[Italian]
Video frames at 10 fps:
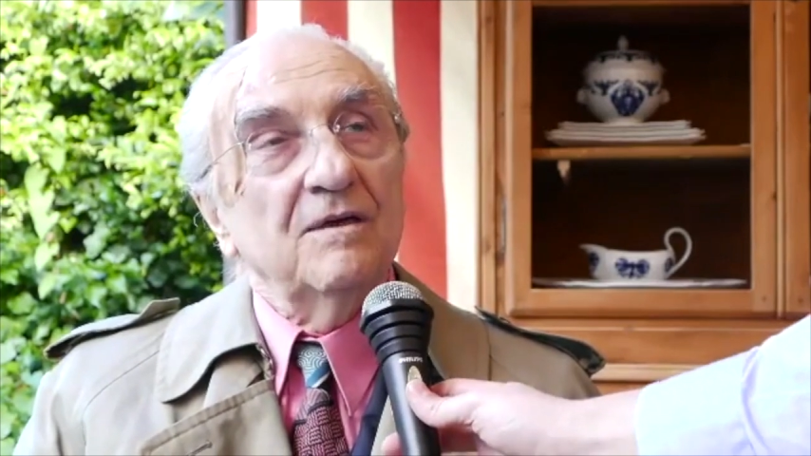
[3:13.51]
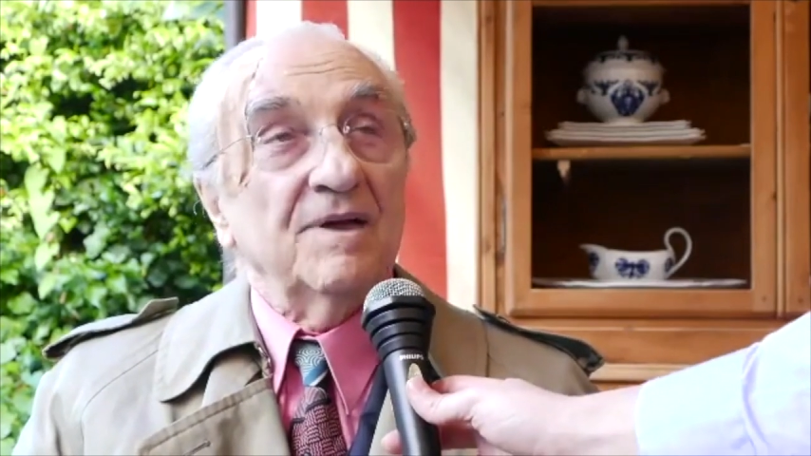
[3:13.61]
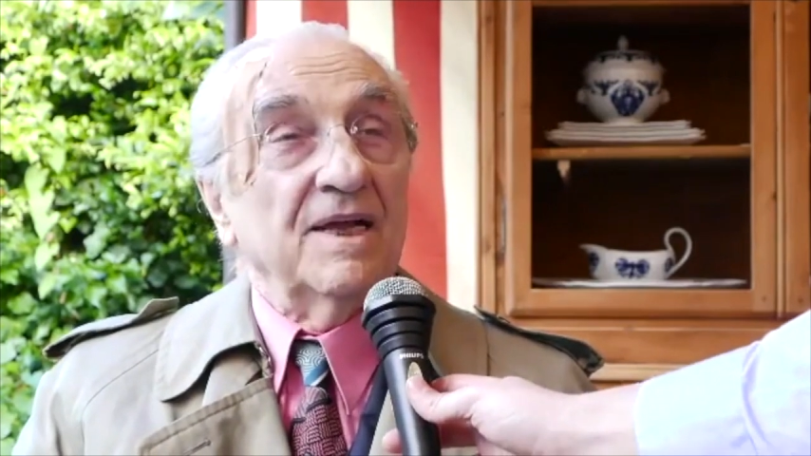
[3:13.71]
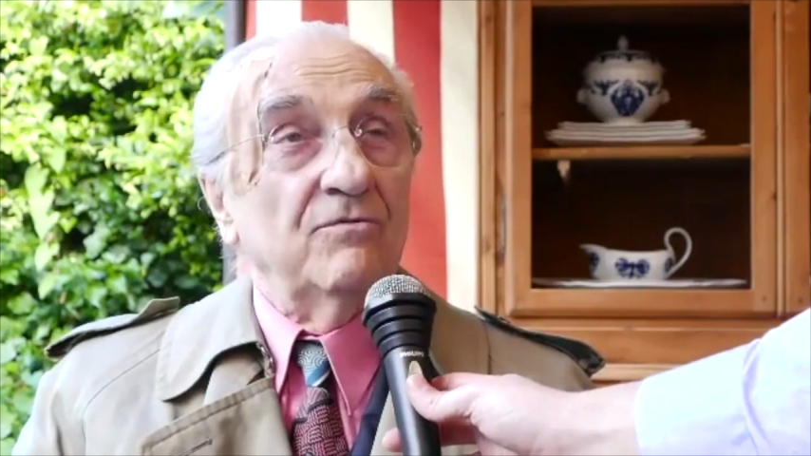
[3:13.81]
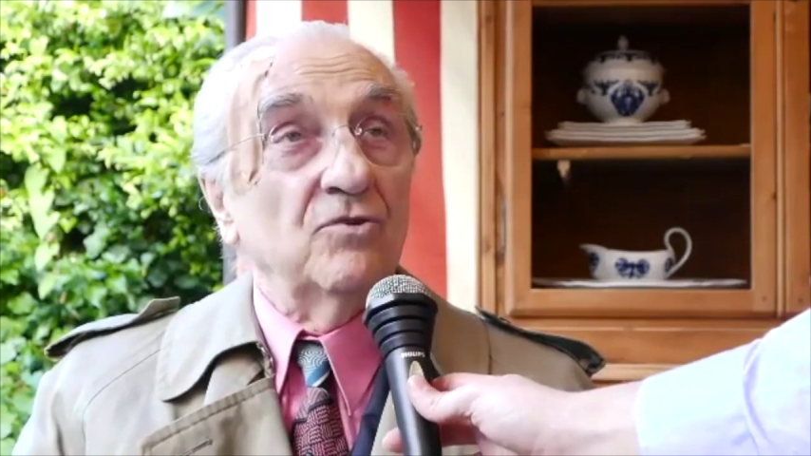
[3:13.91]

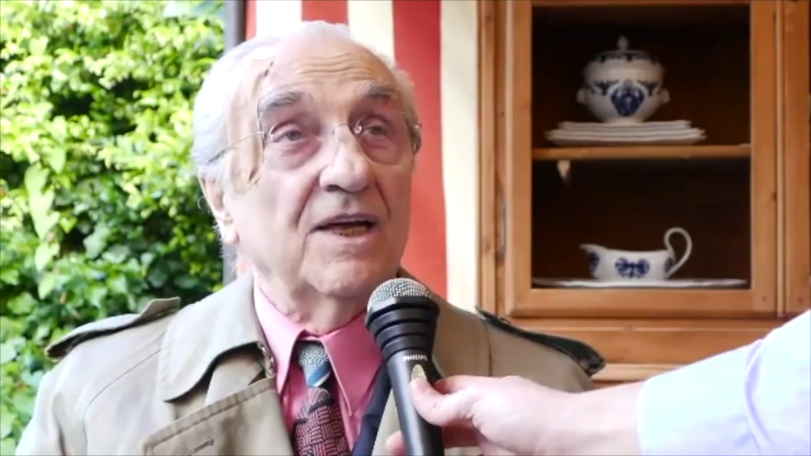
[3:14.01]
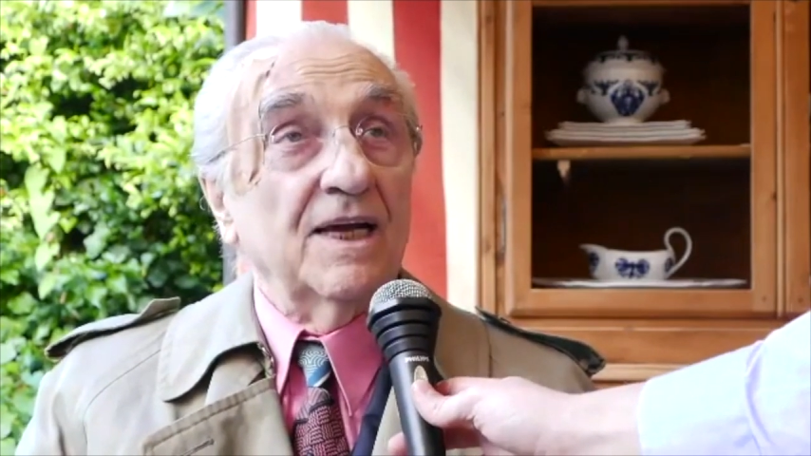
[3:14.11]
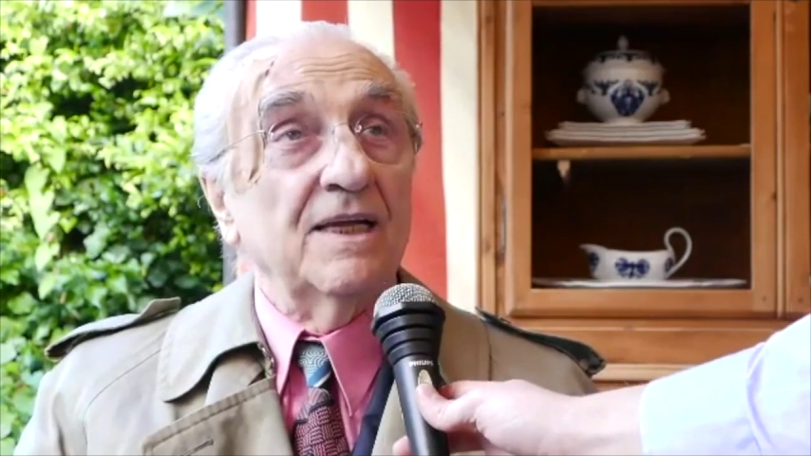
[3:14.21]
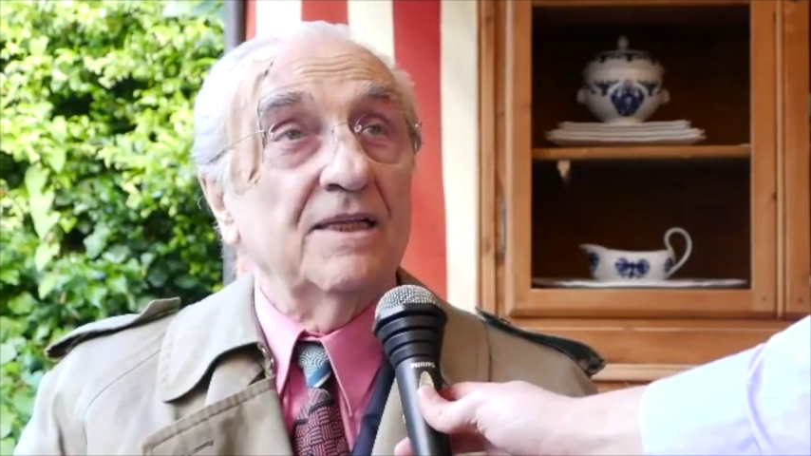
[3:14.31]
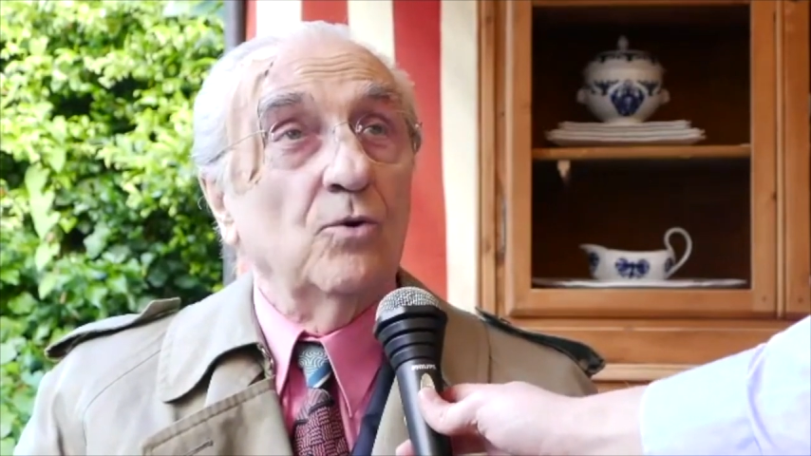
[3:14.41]
perché avevo dei
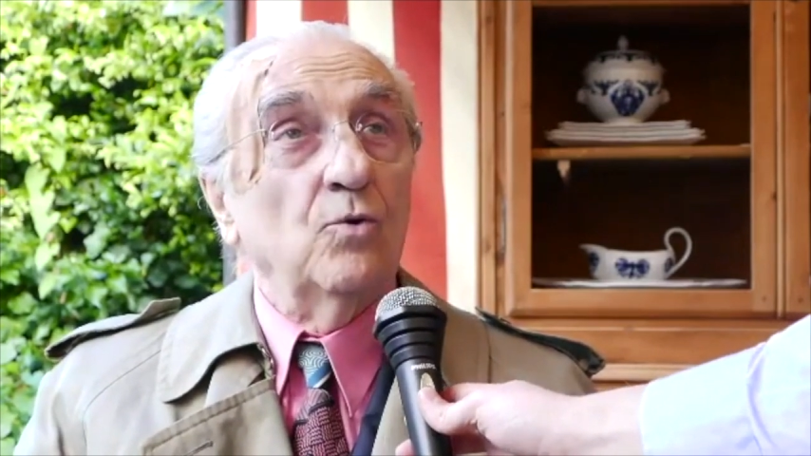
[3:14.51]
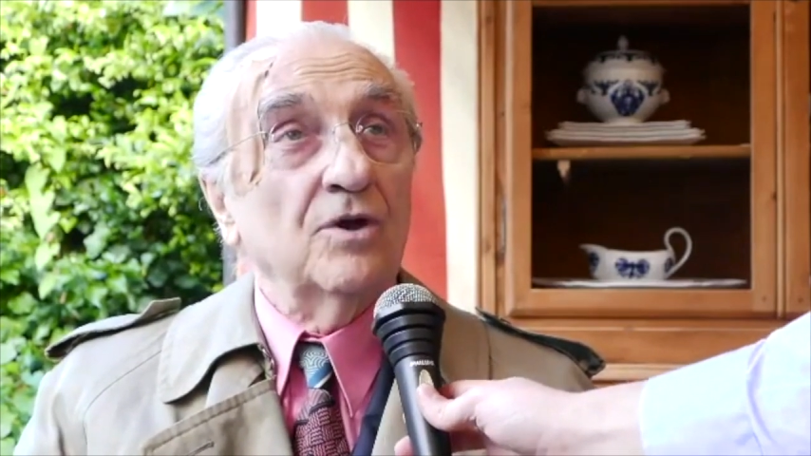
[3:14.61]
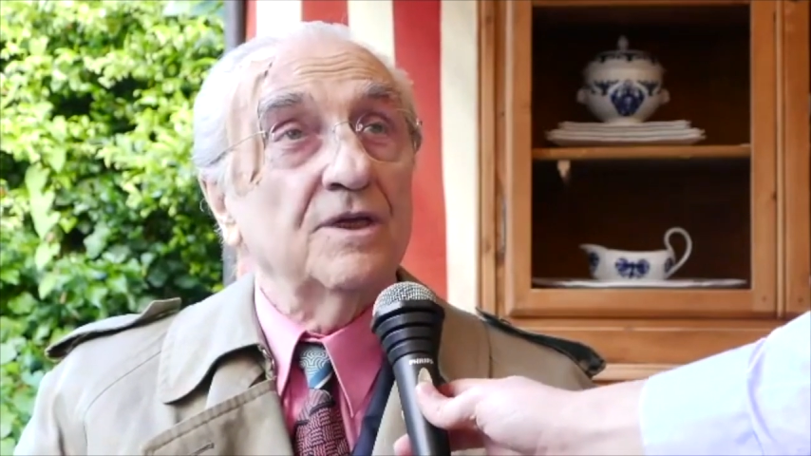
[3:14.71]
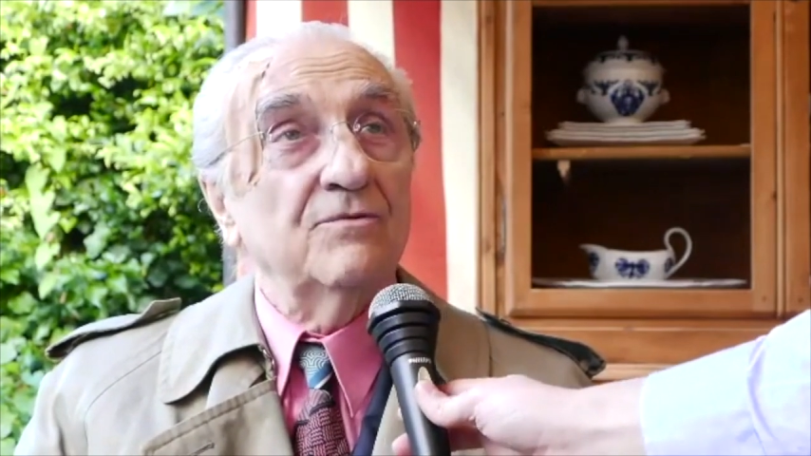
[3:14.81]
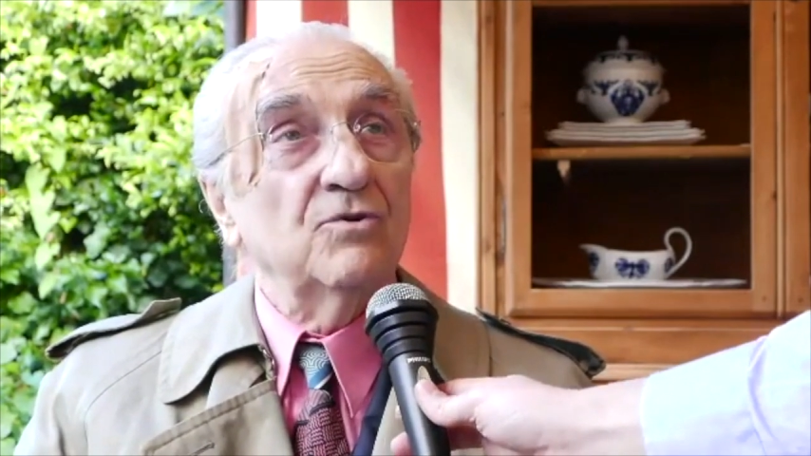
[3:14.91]
grandi
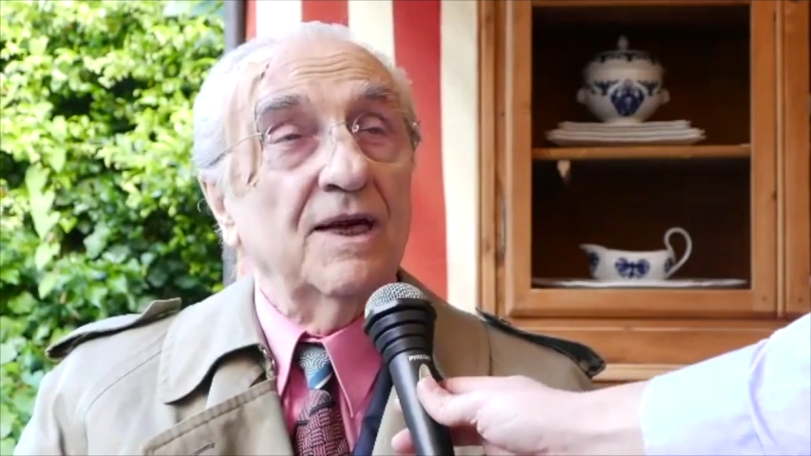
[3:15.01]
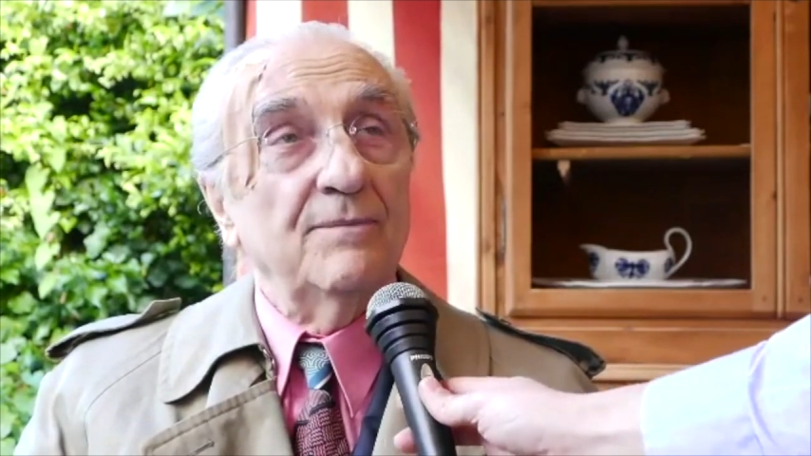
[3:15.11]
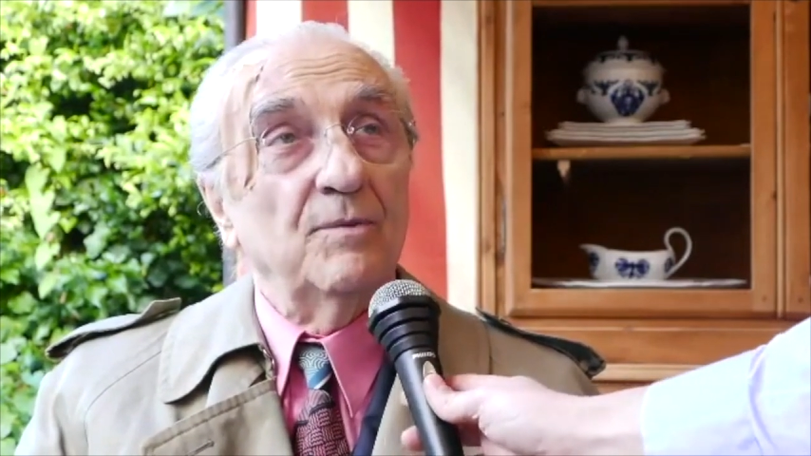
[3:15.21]
cuochi, devo dire,